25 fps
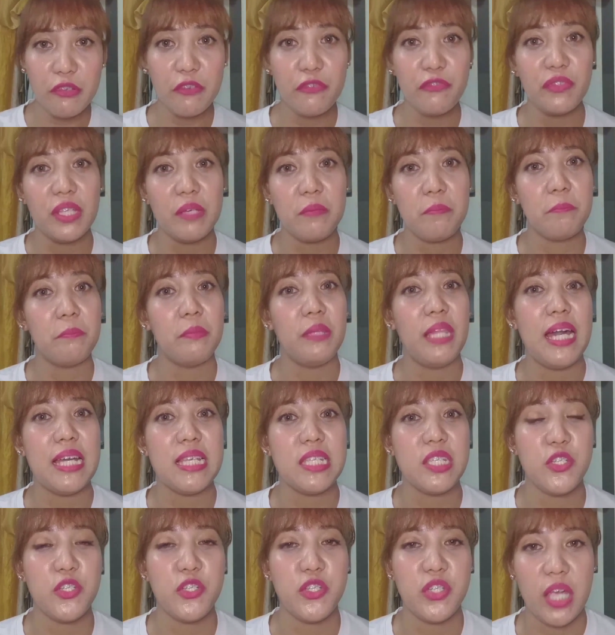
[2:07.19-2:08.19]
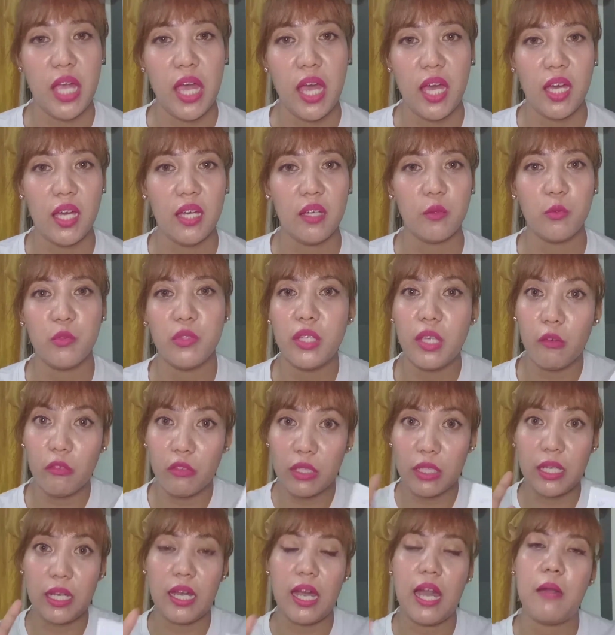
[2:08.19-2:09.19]
50 plus siya, kung di
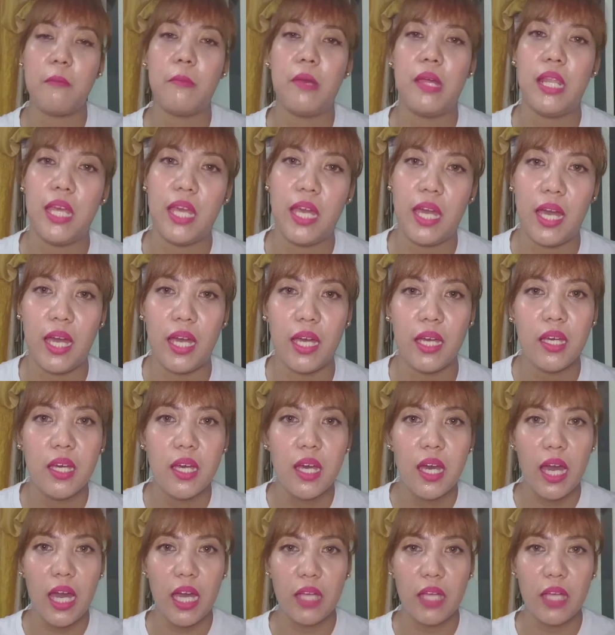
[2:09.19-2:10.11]
ako nagkakamali ah.